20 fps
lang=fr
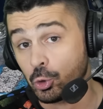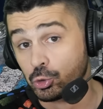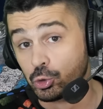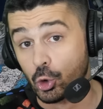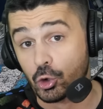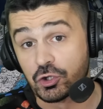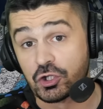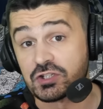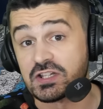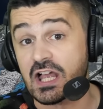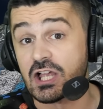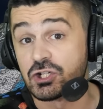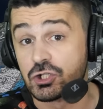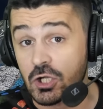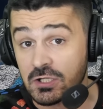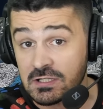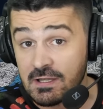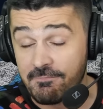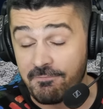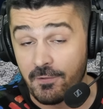Donc c'est un
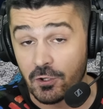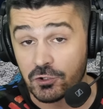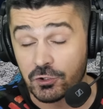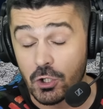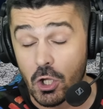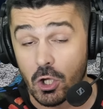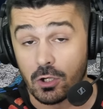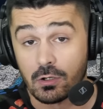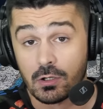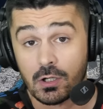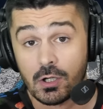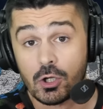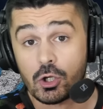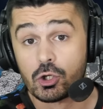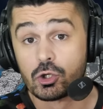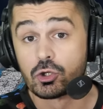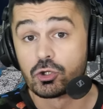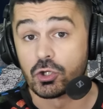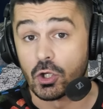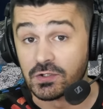jeune défenseur
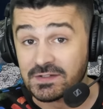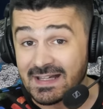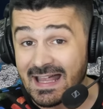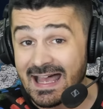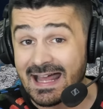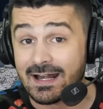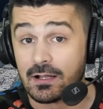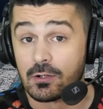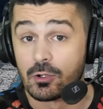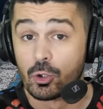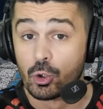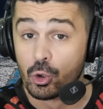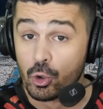central